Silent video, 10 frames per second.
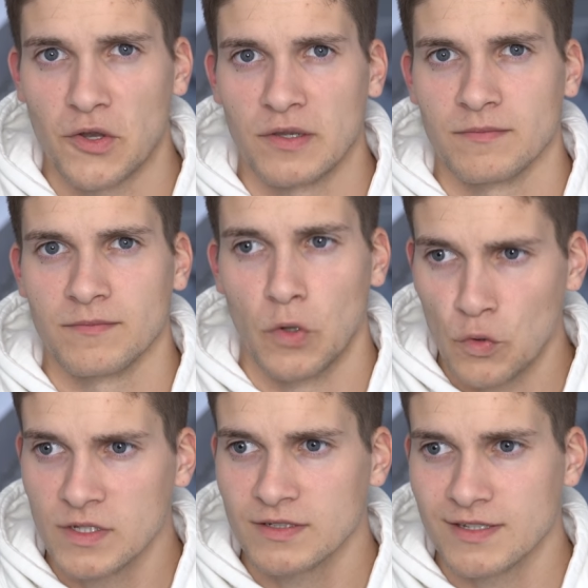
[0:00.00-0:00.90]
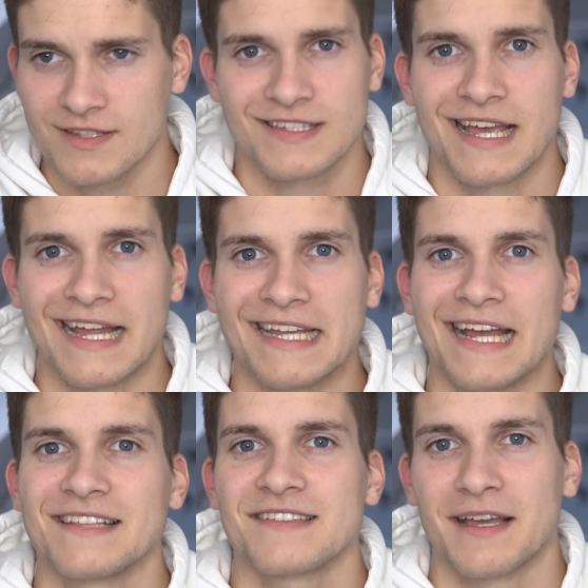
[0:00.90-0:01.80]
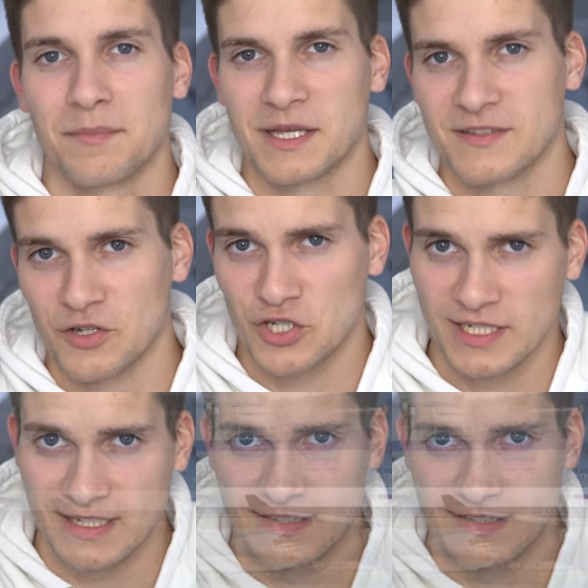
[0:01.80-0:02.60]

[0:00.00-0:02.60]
Tonnen, ohne dass da ein einziger Passagier